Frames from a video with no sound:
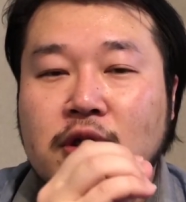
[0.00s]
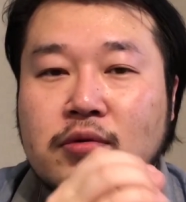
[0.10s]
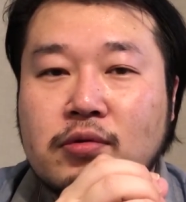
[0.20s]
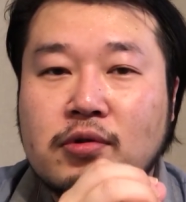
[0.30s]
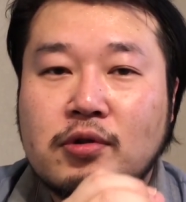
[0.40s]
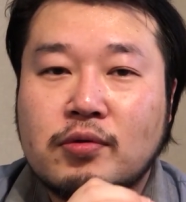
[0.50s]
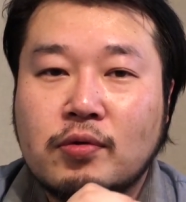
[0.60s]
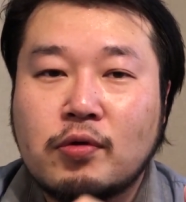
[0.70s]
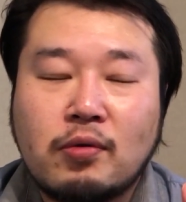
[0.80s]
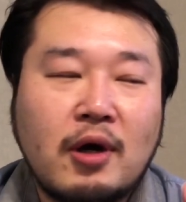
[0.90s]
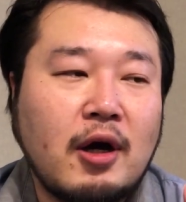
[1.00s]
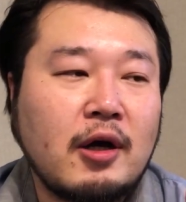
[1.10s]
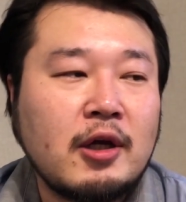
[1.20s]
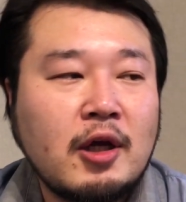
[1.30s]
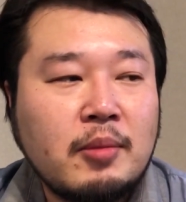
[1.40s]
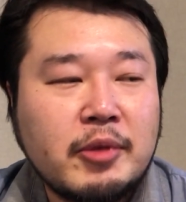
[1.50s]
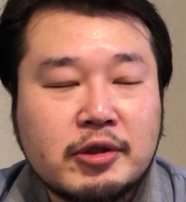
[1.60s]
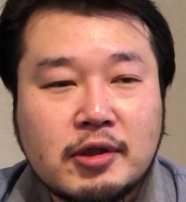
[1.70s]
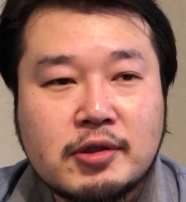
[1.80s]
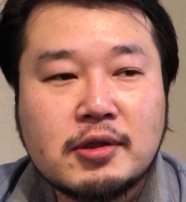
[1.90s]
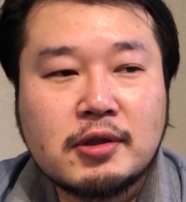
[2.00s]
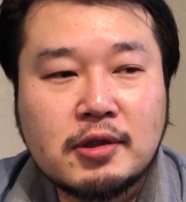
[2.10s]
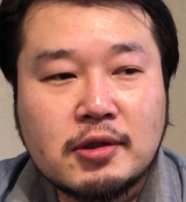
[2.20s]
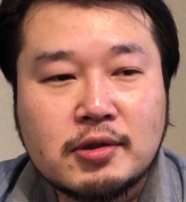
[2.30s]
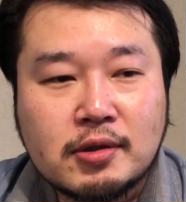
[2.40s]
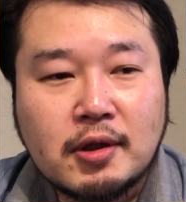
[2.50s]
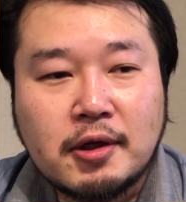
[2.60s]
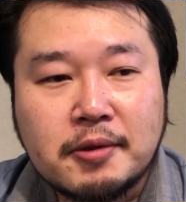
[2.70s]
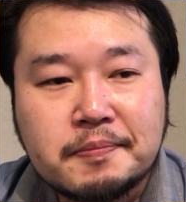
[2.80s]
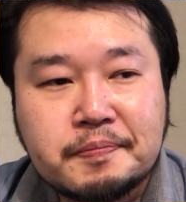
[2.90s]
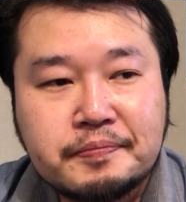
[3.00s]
てくるっていうところはまさすがにですね